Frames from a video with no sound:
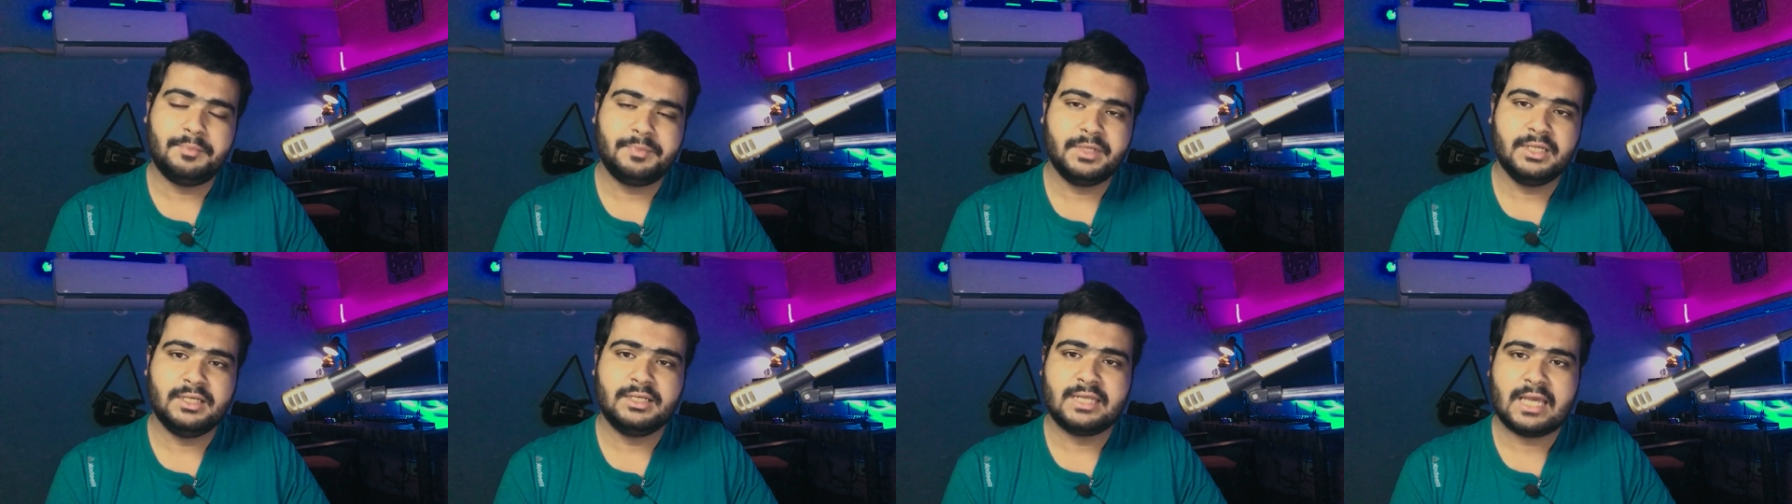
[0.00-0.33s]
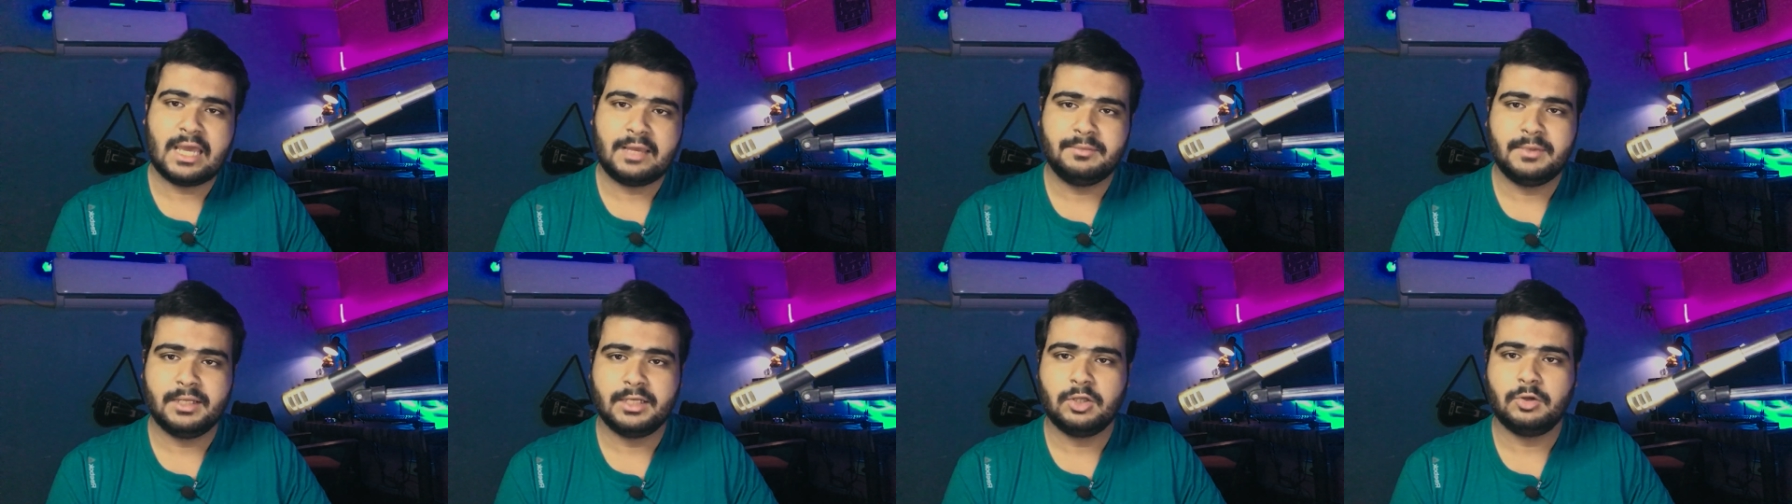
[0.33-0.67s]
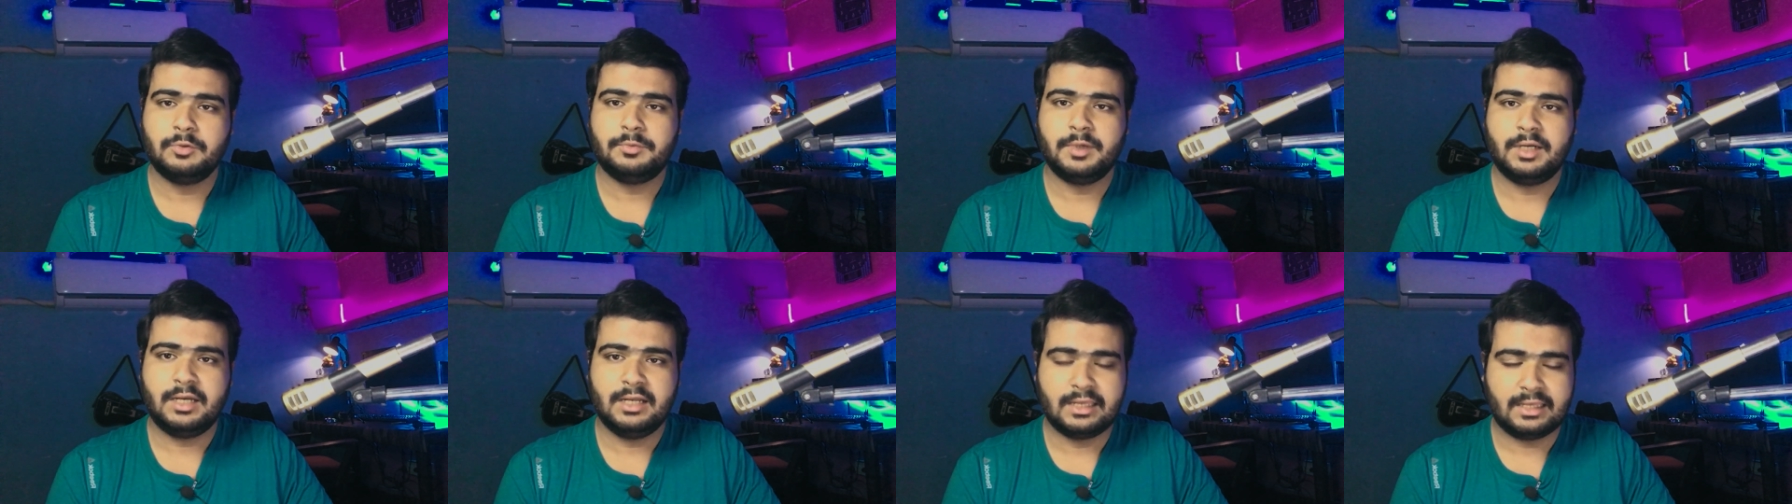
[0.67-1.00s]
अपनी टाइमलाइन
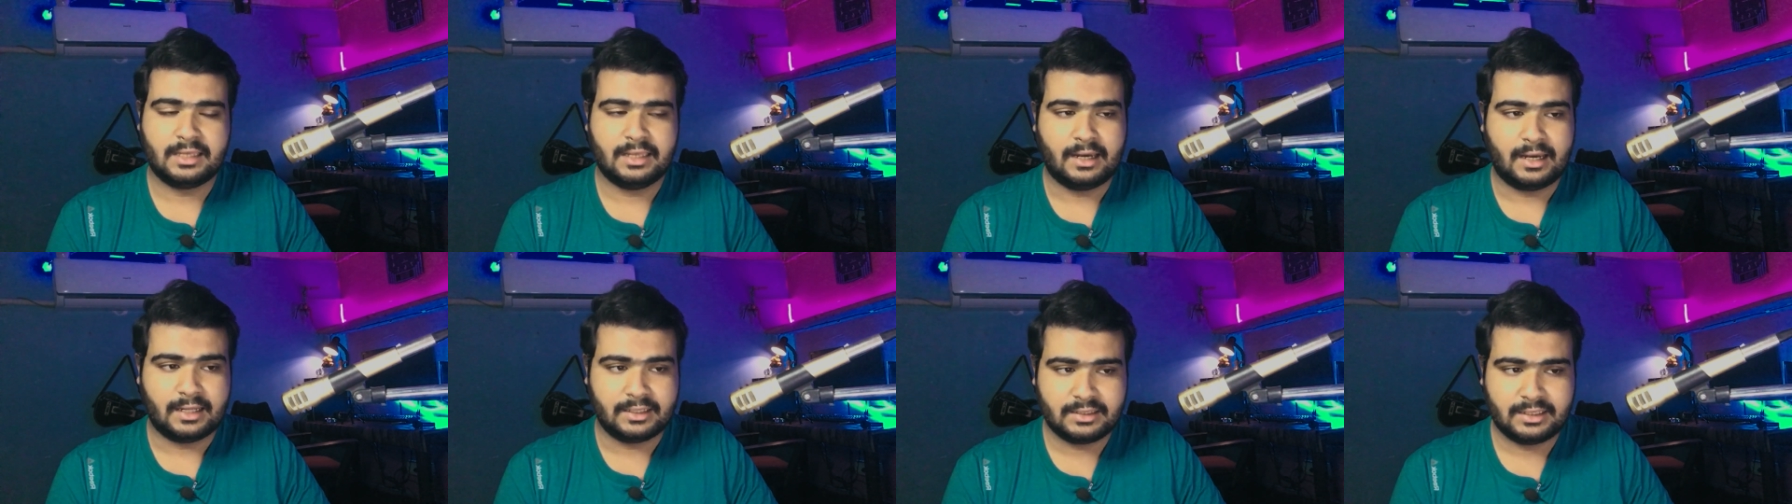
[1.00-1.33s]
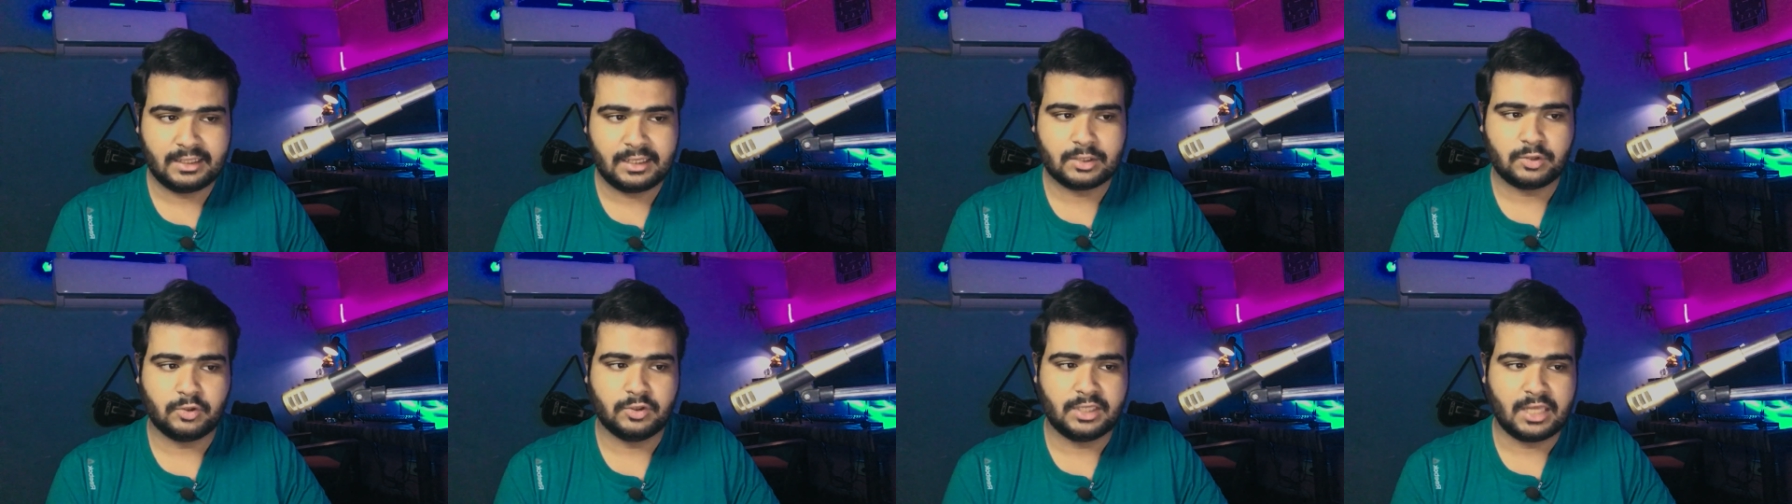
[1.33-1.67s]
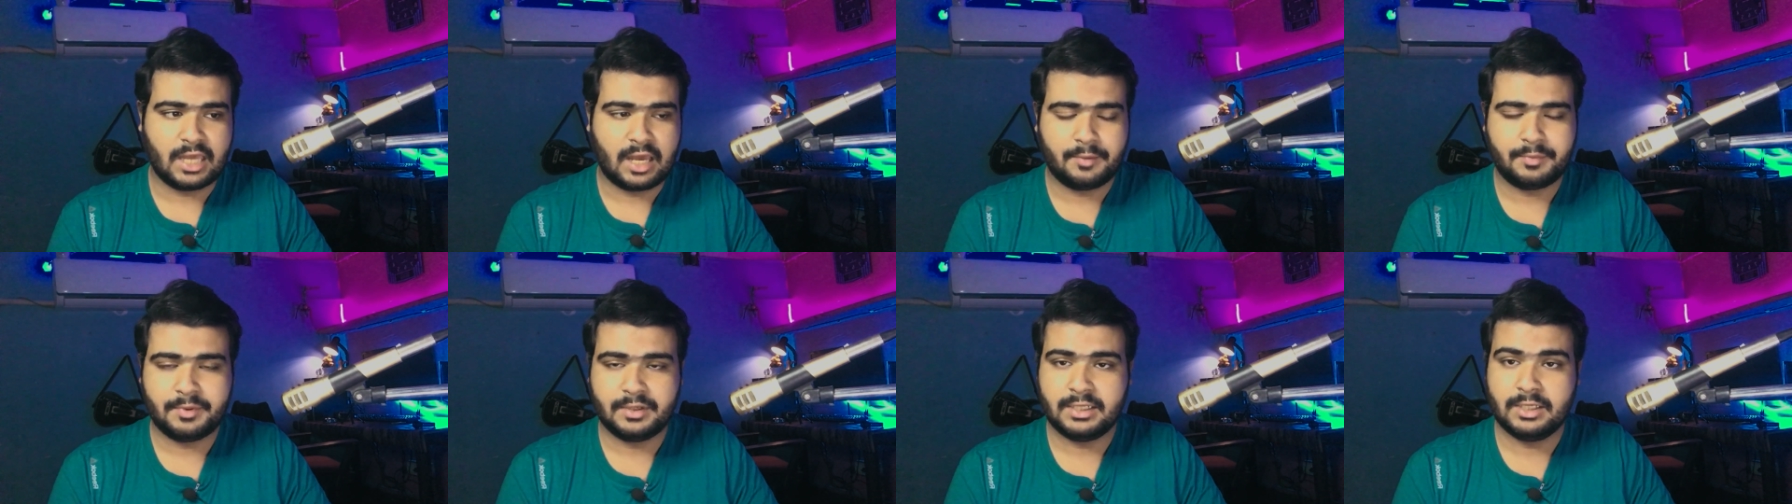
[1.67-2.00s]
के ऊपर लेके आते हैं तो
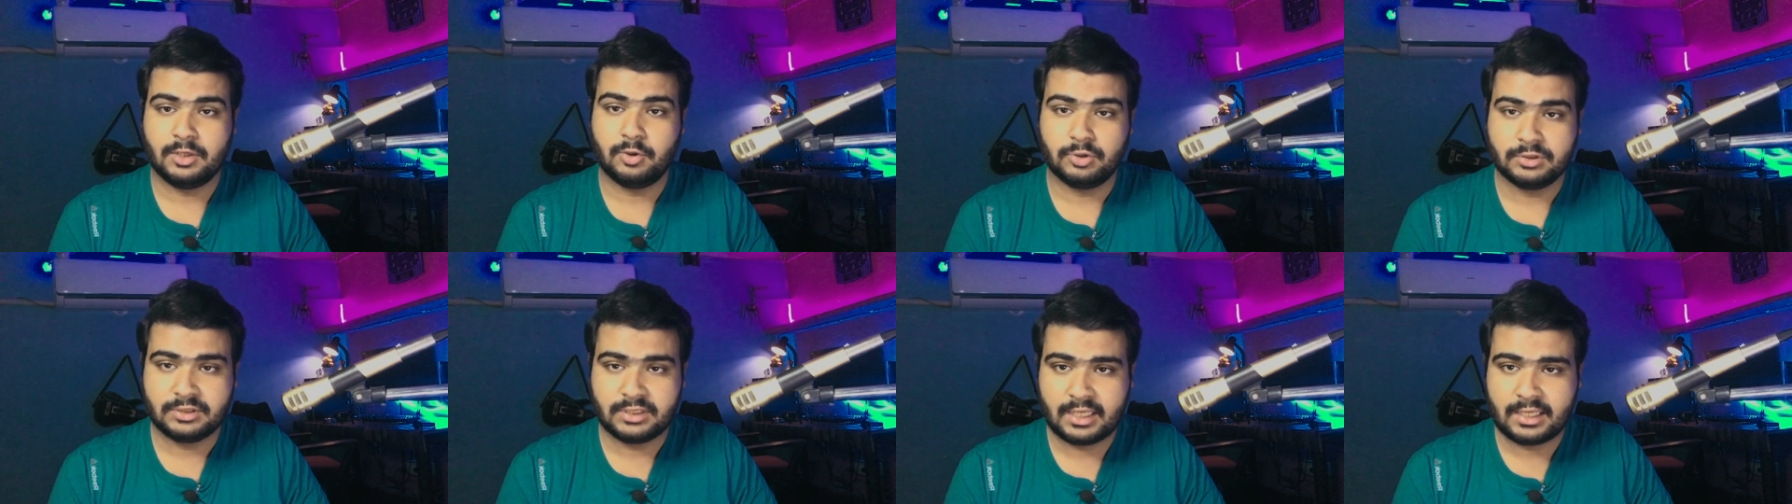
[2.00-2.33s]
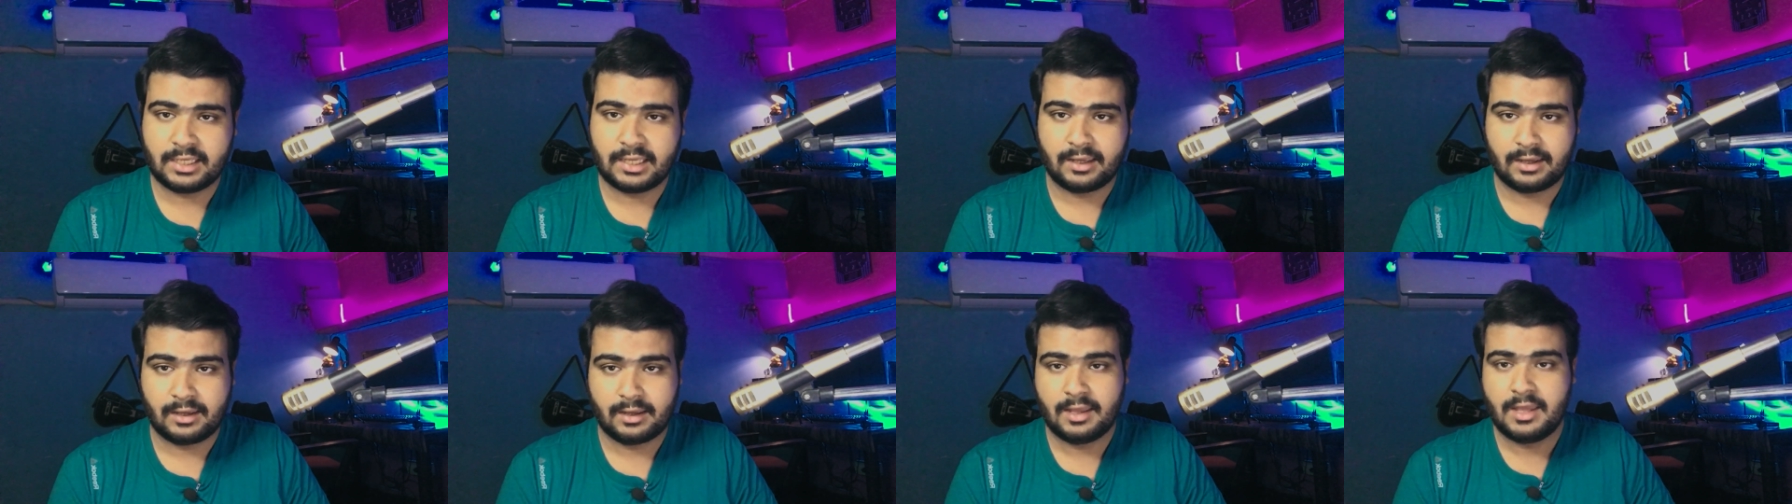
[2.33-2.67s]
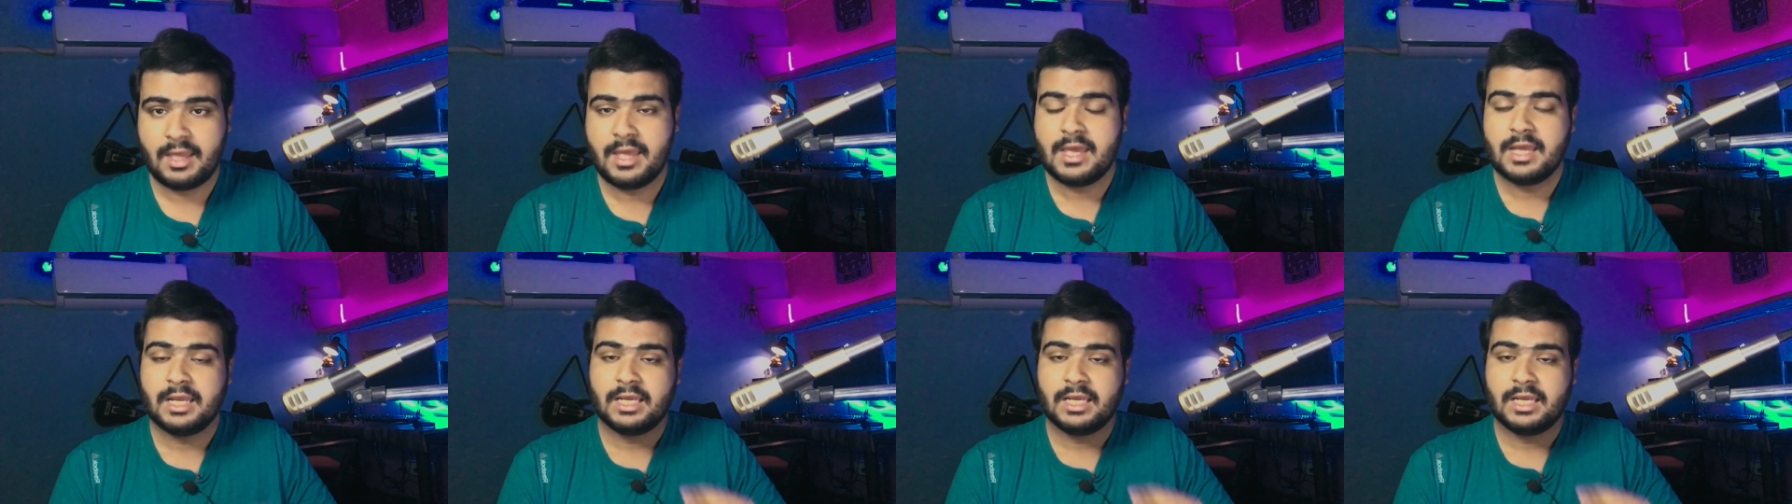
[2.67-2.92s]
यहाँ पर ये यह होता ही है